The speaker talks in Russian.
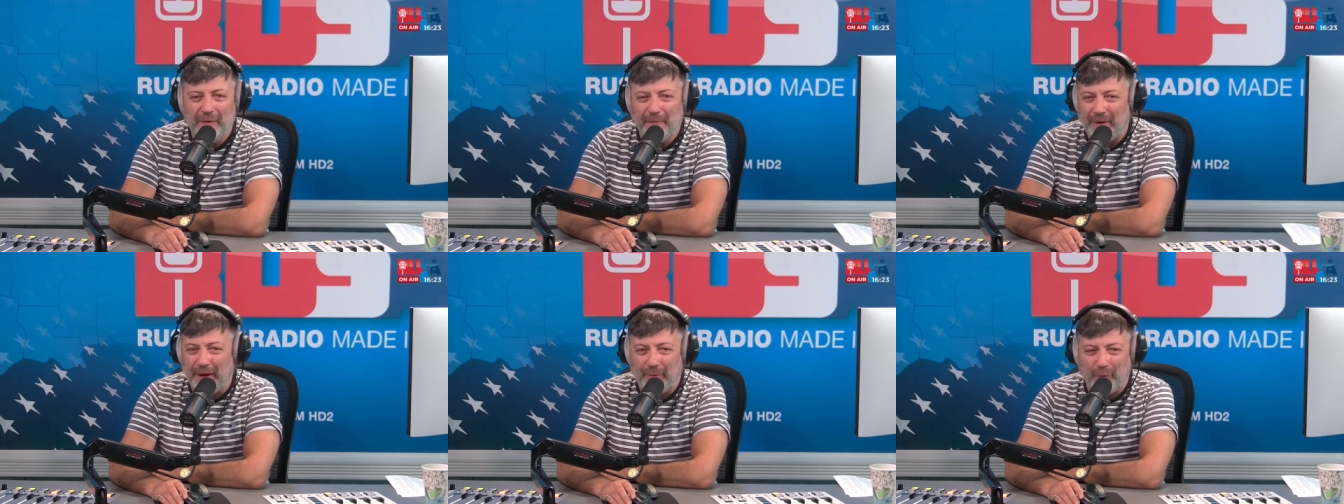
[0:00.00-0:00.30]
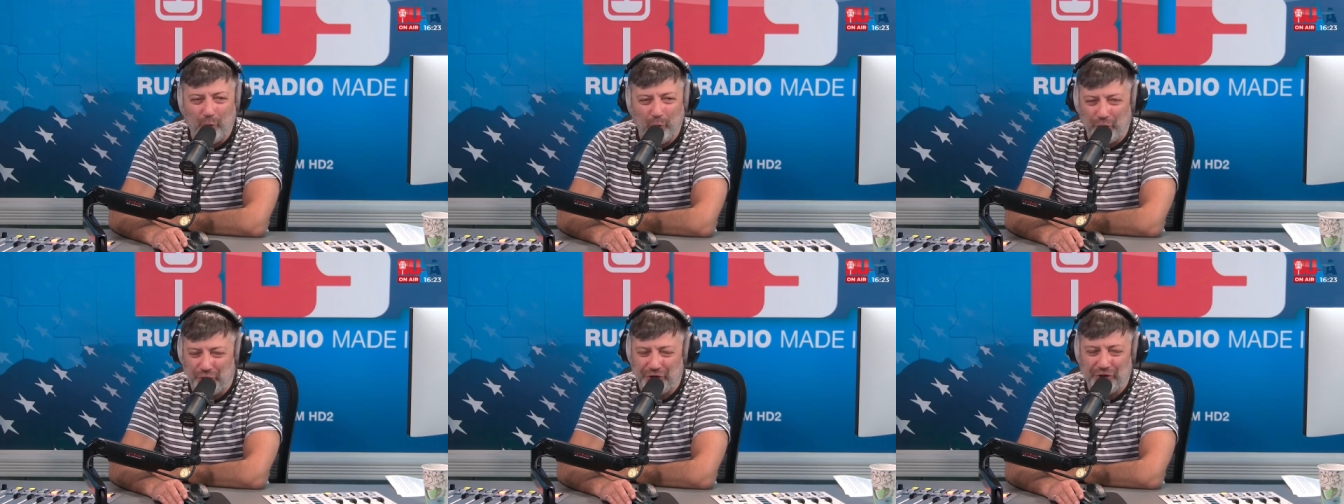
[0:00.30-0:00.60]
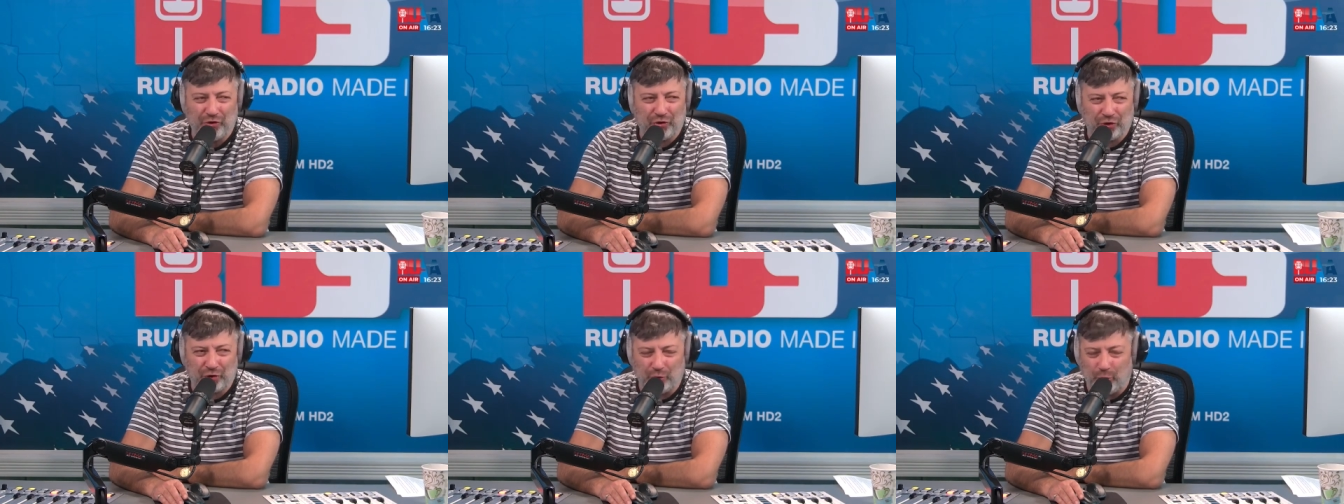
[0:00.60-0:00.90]
прям
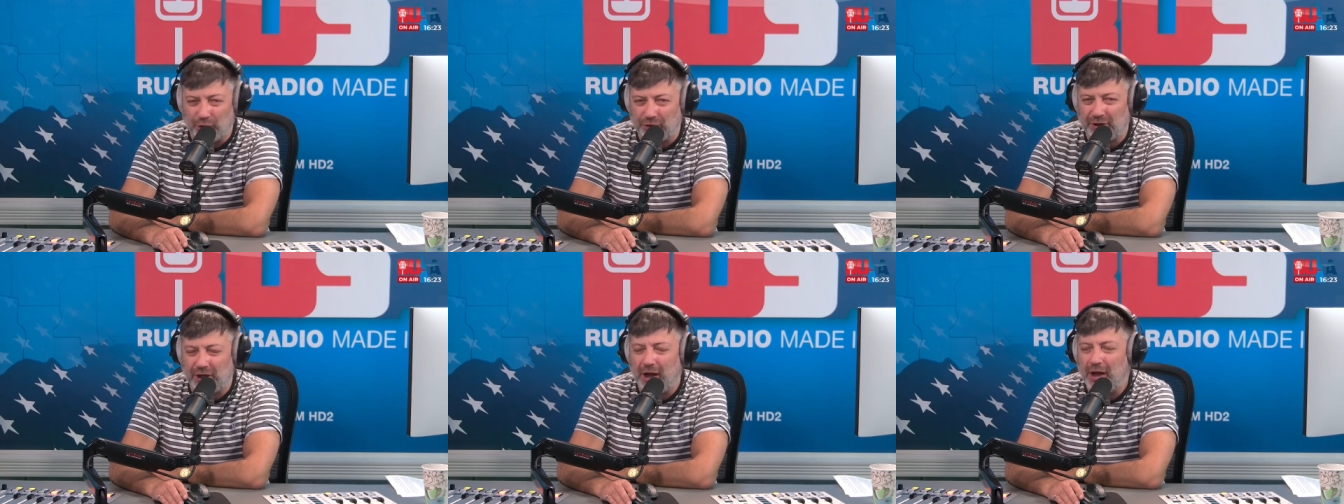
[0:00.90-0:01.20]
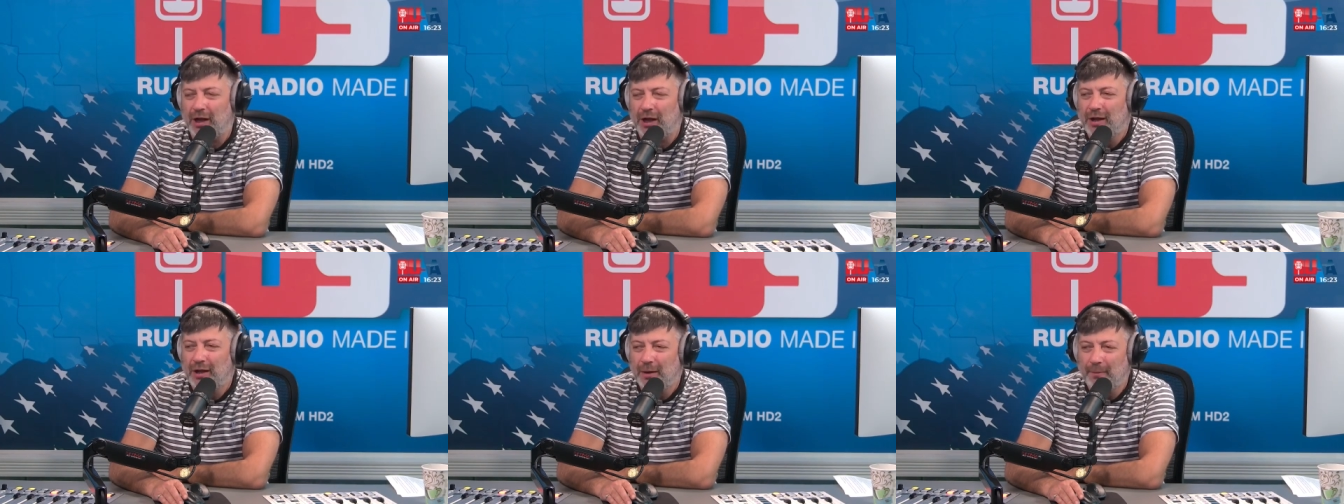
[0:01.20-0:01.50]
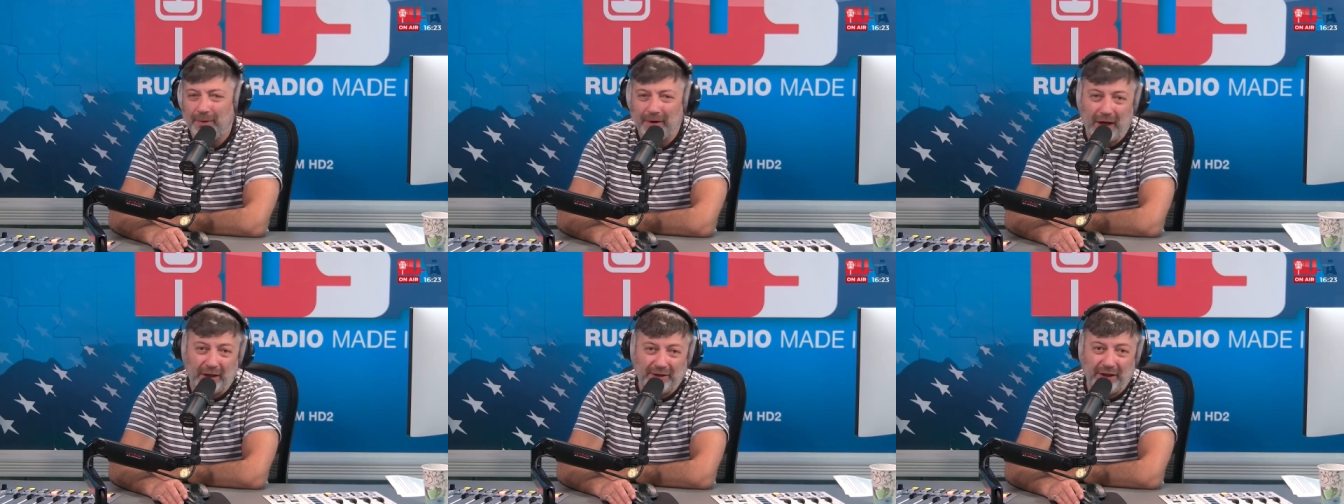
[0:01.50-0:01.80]
очень жестко
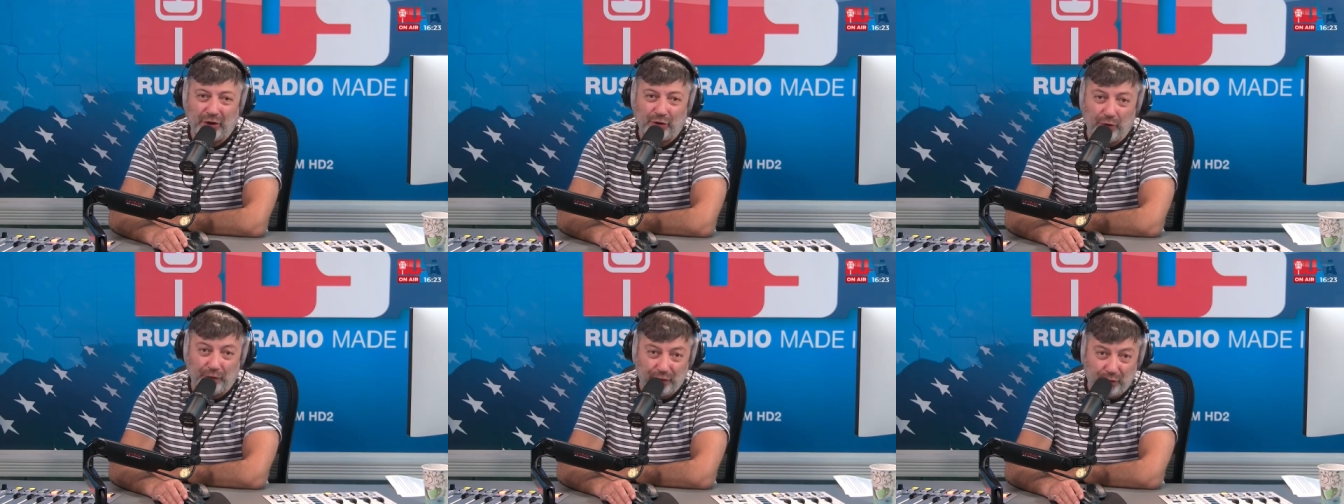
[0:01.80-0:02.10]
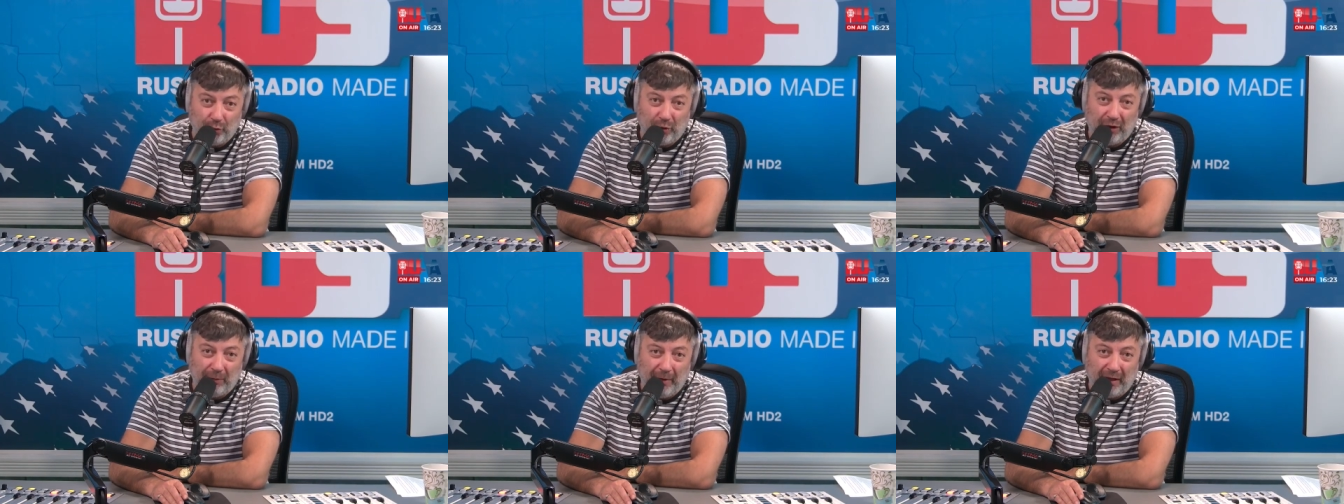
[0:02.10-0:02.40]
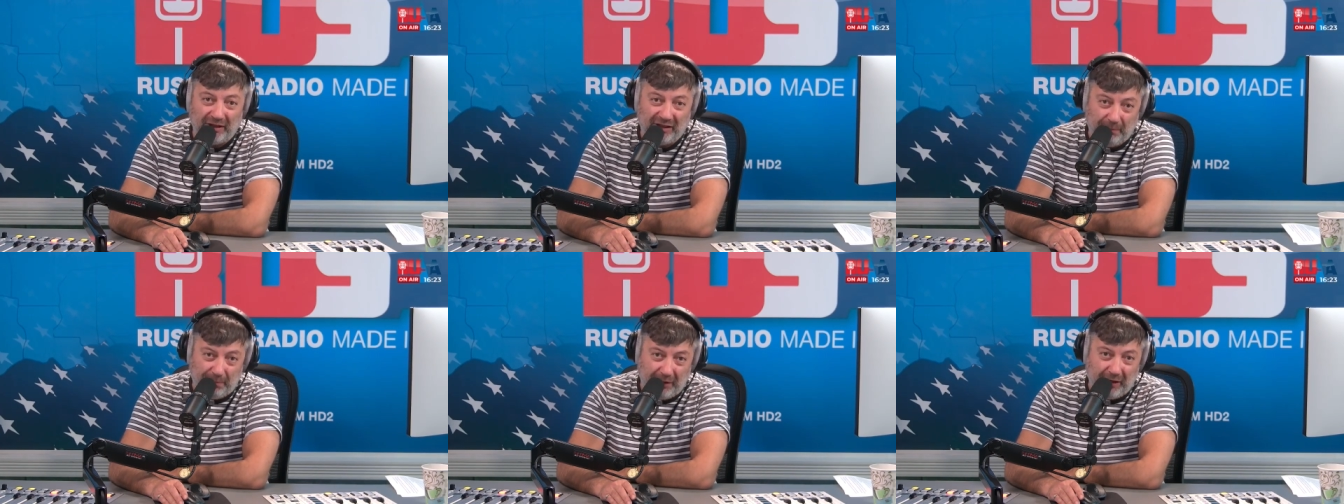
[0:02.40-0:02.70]
показать, что все,
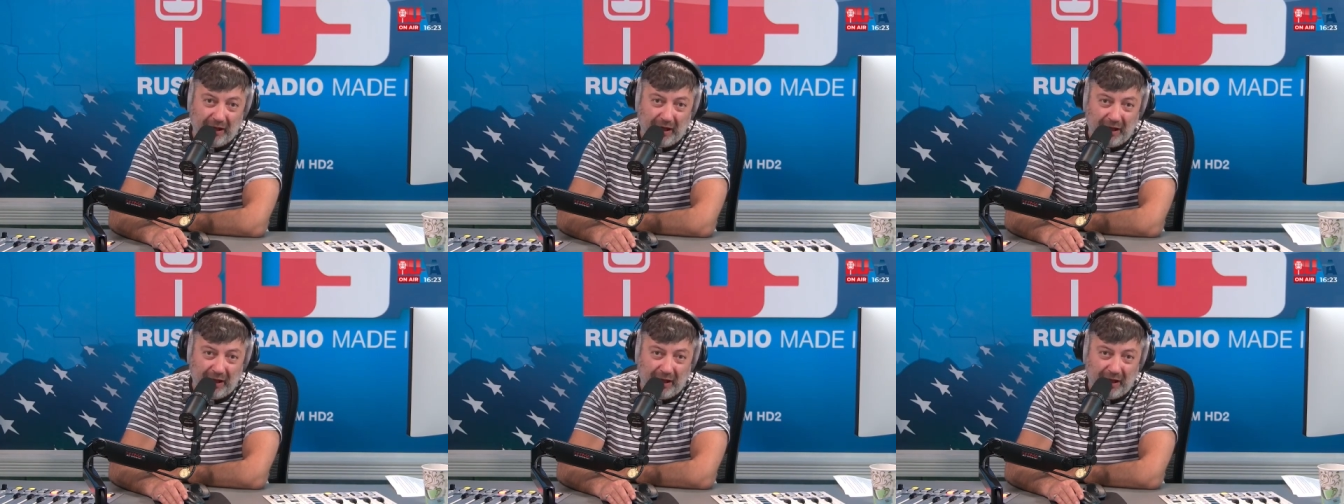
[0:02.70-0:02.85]
ребят, теперь я